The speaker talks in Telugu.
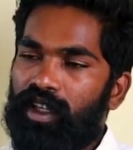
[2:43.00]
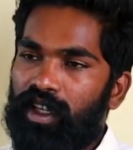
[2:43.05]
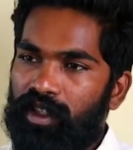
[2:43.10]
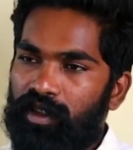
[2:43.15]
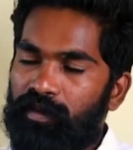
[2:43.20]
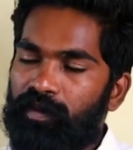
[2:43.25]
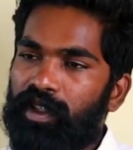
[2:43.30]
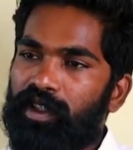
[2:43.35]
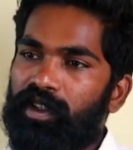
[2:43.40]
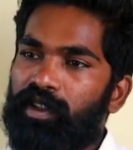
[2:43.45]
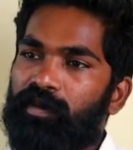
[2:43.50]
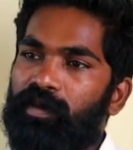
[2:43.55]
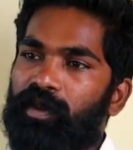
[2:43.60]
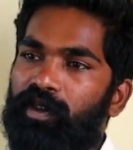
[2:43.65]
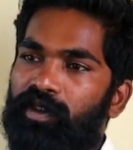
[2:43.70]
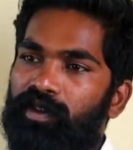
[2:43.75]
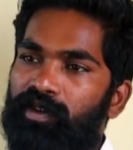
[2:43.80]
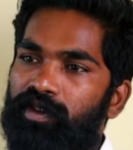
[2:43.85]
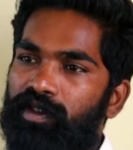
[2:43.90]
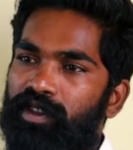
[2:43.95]
ఆధిపత్య
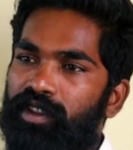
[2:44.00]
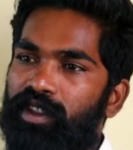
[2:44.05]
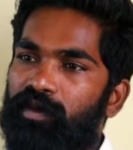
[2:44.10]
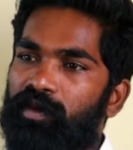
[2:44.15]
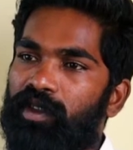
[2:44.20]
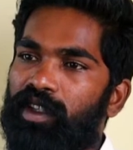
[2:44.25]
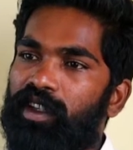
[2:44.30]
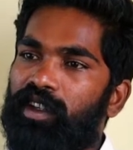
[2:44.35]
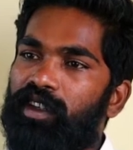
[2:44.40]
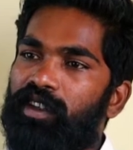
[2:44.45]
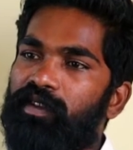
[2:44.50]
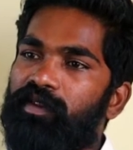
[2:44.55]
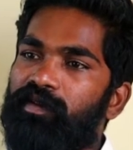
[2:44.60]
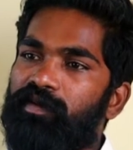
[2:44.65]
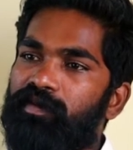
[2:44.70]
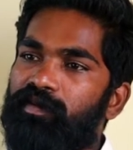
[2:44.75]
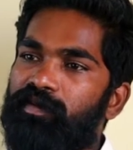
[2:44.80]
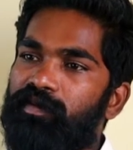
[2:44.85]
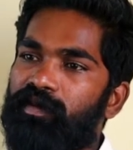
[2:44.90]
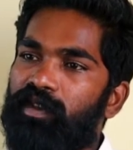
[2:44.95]
పోరు చూసినామడ
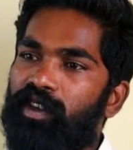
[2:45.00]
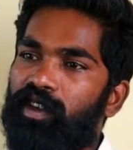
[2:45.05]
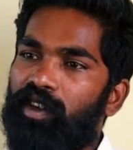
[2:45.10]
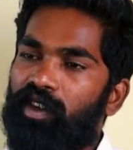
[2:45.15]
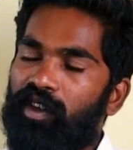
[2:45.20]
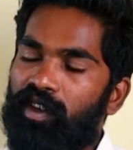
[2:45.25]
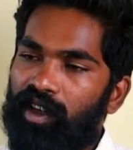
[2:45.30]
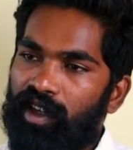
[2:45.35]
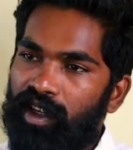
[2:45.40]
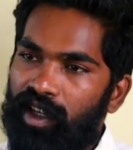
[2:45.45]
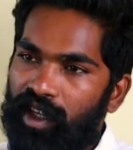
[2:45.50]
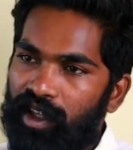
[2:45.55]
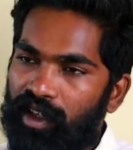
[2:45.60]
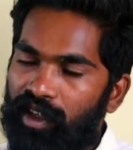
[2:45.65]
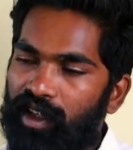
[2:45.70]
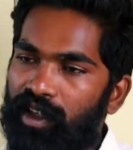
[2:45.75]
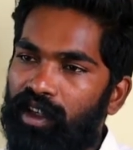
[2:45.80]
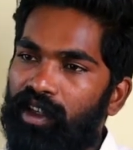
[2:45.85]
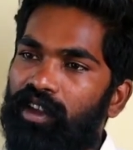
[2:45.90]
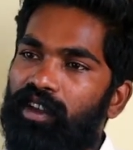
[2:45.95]
లోకల్
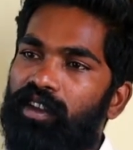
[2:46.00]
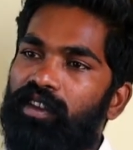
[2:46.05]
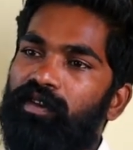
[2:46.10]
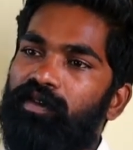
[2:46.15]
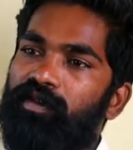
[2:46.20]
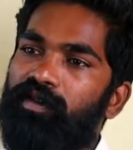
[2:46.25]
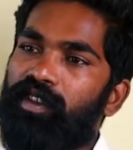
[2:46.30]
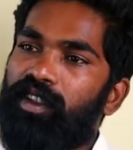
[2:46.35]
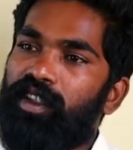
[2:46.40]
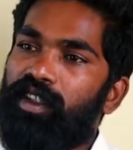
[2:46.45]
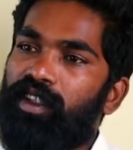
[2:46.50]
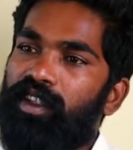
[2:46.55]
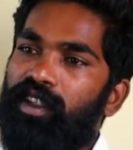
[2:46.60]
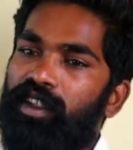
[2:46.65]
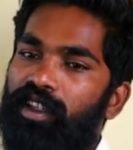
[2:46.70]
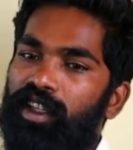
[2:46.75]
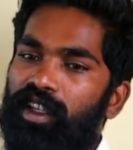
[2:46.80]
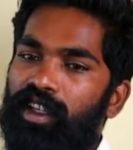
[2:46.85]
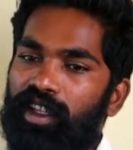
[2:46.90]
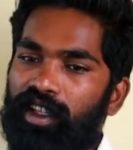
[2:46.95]
నాయకుల
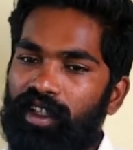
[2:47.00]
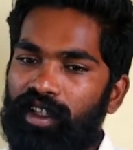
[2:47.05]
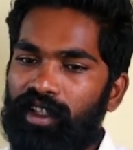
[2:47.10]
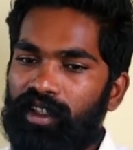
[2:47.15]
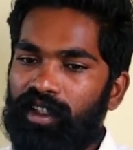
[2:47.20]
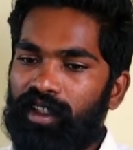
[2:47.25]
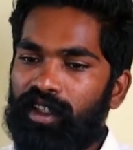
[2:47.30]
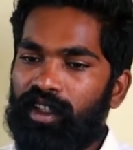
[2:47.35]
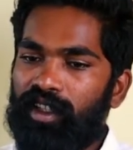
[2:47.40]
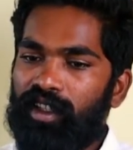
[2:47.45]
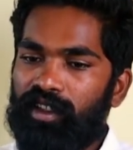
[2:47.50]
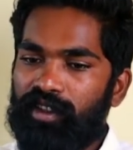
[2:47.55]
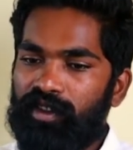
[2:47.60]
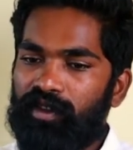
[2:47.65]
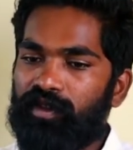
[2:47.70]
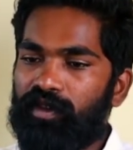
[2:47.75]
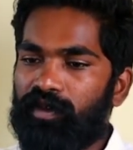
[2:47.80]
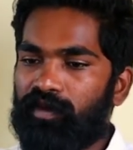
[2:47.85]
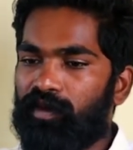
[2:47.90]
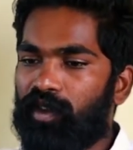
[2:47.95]
నేను ఏదైతే
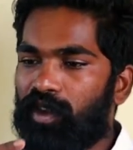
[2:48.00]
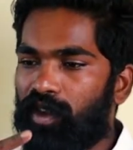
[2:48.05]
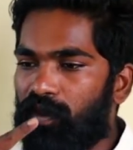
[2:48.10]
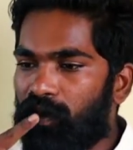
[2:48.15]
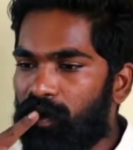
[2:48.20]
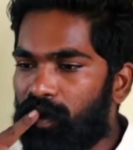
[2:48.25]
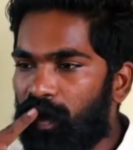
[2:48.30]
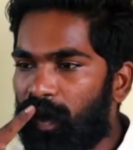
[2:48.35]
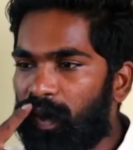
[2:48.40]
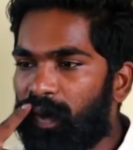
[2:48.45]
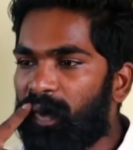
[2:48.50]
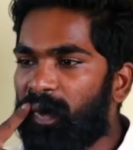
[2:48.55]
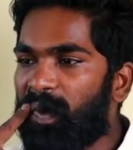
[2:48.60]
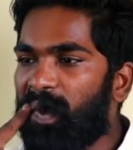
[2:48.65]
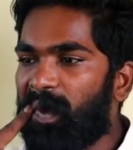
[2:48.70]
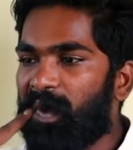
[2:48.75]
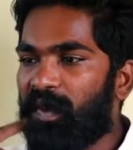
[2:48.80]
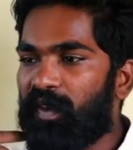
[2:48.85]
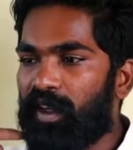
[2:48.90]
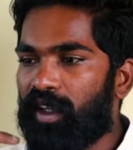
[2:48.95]
చూ ఉండకూడదు
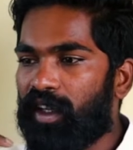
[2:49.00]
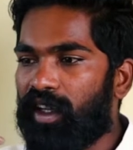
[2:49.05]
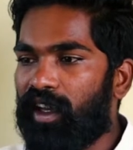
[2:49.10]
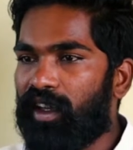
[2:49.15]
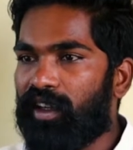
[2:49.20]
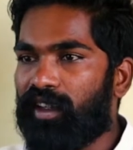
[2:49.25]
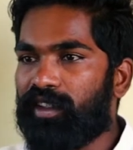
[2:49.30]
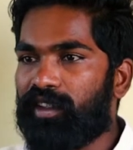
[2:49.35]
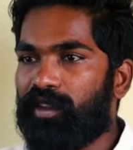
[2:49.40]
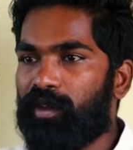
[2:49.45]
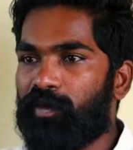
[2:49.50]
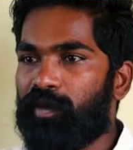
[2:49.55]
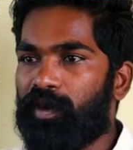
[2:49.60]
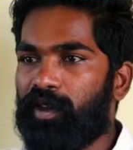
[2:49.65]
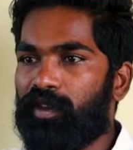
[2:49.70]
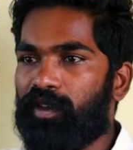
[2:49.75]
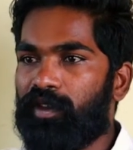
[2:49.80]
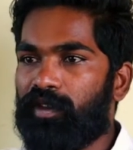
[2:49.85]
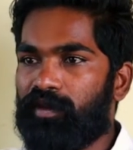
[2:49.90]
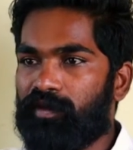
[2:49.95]
అనుకుని కాంగ్రెస్లో
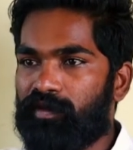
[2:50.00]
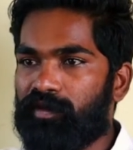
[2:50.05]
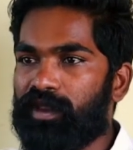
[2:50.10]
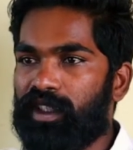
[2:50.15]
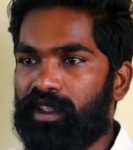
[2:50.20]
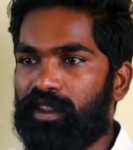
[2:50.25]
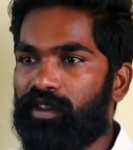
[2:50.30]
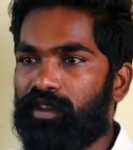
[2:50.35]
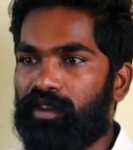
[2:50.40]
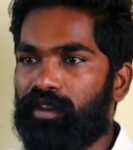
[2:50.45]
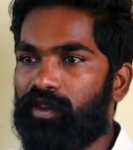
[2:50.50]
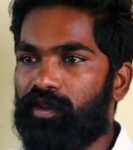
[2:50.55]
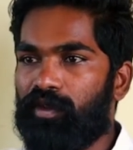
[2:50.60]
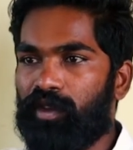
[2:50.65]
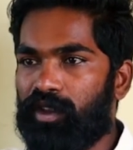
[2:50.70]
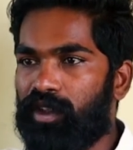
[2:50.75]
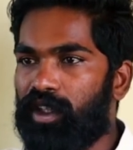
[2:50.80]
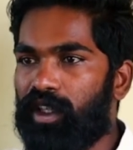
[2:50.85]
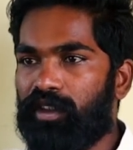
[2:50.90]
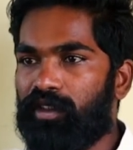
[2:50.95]

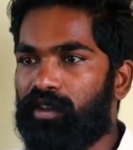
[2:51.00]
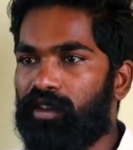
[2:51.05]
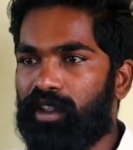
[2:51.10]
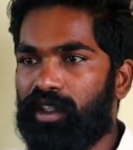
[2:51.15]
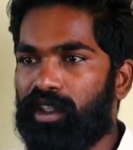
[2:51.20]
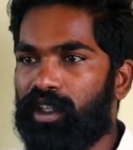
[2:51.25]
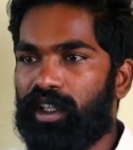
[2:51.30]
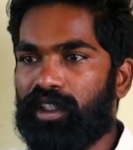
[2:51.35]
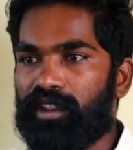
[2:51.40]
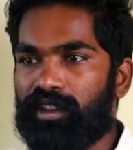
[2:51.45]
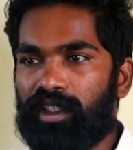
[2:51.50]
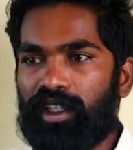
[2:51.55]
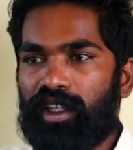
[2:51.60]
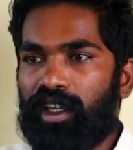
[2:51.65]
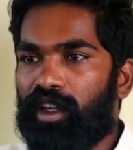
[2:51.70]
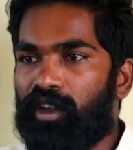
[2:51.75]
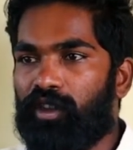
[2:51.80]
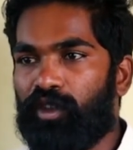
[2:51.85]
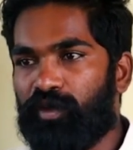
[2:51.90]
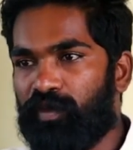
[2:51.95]
వద్దనుకుని
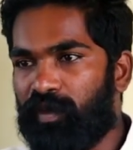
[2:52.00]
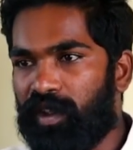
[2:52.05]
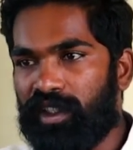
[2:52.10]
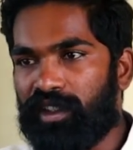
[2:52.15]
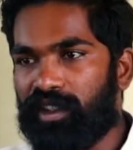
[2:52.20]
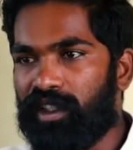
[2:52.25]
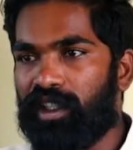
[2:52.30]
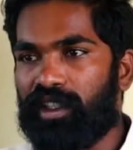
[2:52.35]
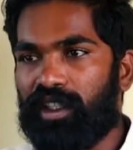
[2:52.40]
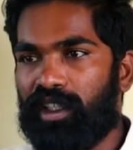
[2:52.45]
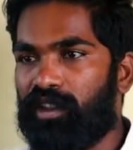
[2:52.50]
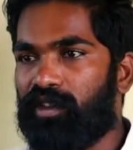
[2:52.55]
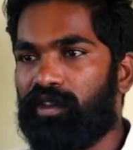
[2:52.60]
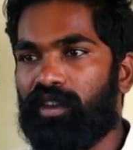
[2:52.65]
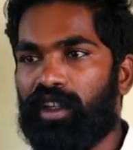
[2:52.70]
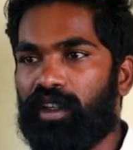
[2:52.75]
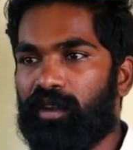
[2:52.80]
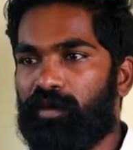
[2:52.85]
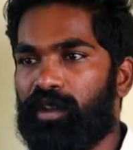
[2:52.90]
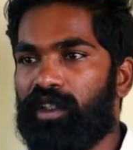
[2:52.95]
రాజకీయాల గ్రూప్ రాజకీయాలు
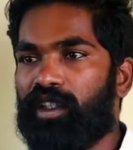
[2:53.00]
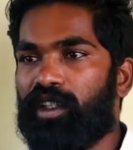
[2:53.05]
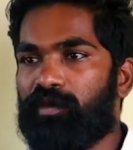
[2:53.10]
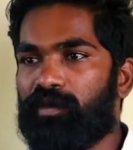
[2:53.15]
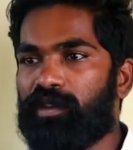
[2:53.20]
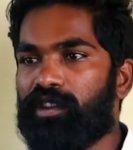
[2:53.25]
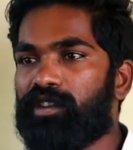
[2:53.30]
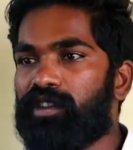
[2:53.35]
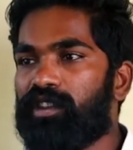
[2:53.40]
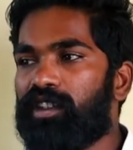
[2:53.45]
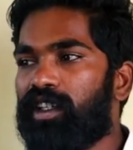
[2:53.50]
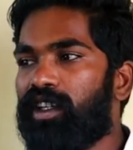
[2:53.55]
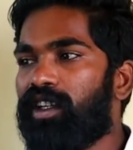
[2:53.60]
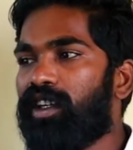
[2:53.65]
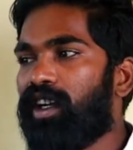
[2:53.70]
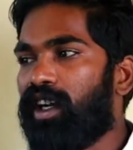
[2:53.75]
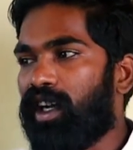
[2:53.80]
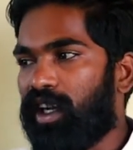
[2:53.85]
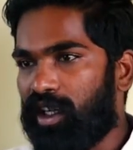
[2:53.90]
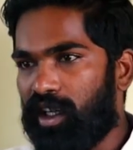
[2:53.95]
తట్టుకోలేకపోయినాము
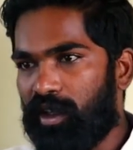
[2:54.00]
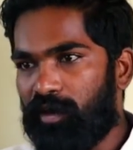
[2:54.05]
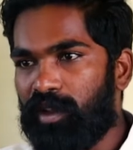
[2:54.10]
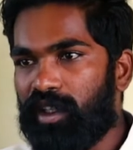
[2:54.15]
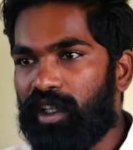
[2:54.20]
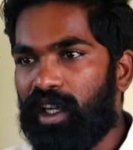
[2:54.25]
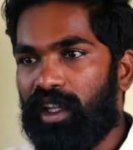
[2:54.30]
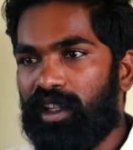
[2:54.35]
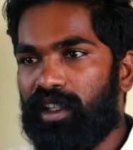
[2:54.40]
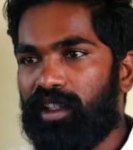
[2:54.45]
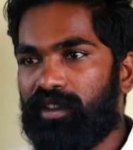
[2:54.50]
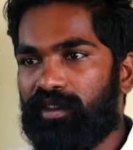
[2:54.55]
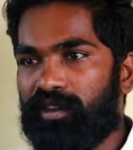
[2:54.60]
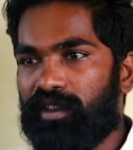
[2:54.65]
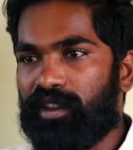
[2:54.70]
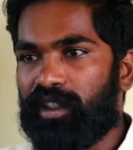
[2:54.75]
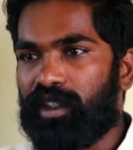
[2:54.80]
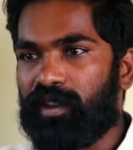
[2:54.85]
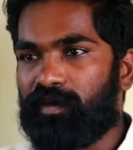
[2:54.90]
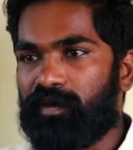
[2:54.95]
అక్కడ పోయినా అదే
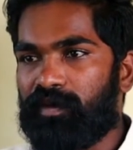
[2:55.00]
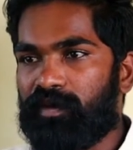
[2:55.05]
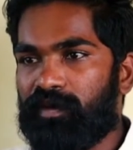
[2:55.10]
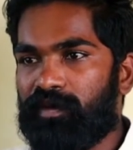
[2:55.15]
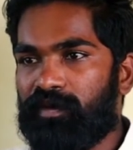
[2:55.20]
చూసినాం